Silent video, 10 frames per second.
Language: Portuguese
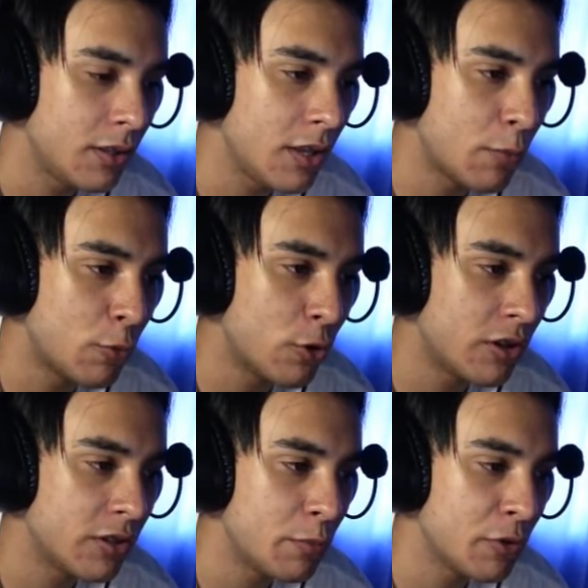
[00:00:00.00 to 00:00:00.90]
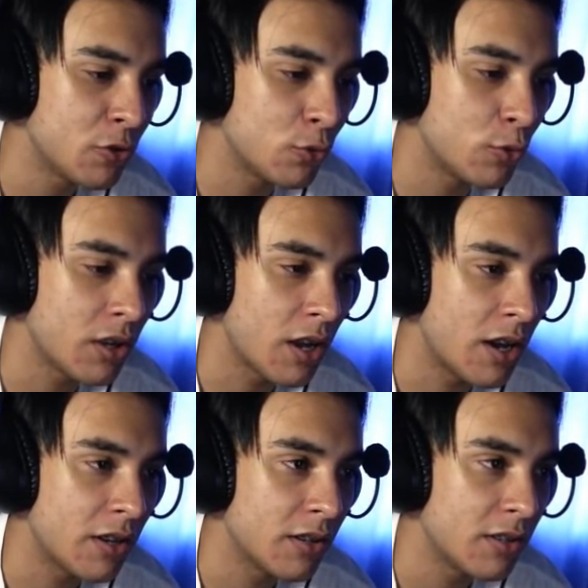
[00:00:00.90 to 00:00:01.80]
Que amor de pessoa,
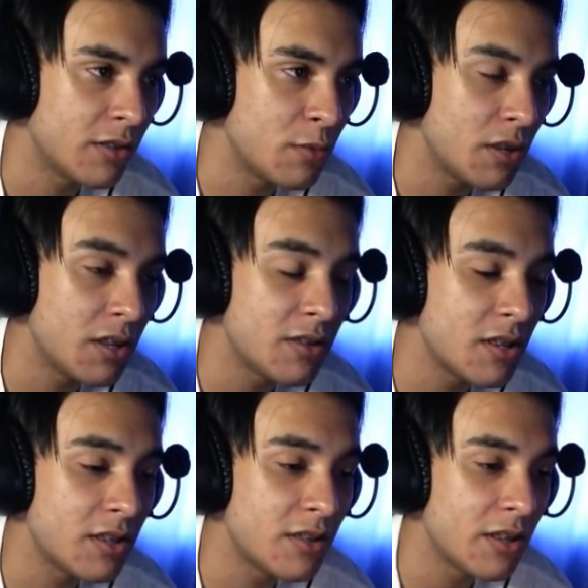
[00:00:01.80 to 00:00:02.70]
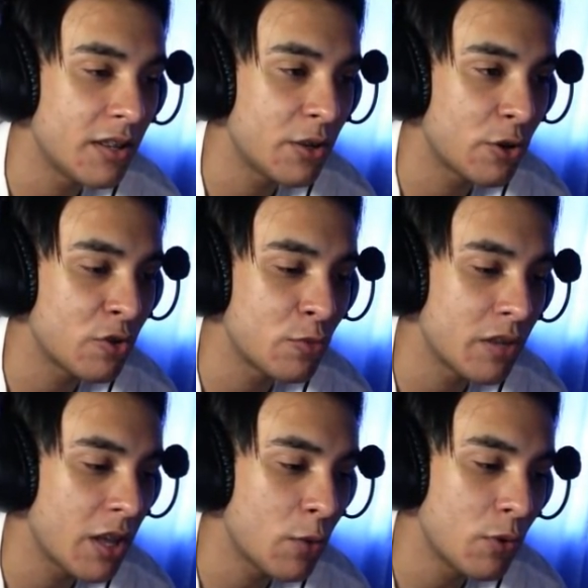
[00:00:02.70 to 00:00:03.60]
cara. Esse, esse, esse herói
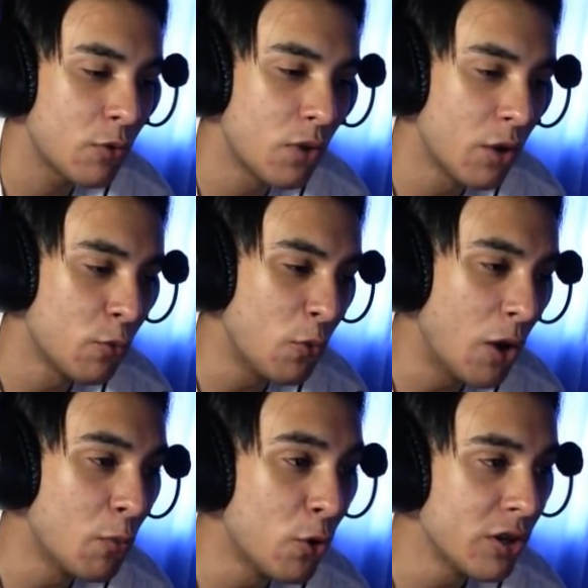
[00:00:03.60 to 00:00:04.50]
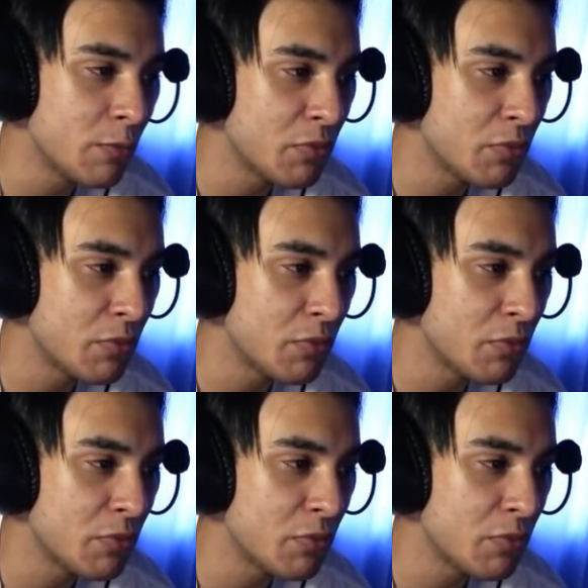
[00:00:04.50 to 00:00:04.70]
zumbi é, uma, é um amor de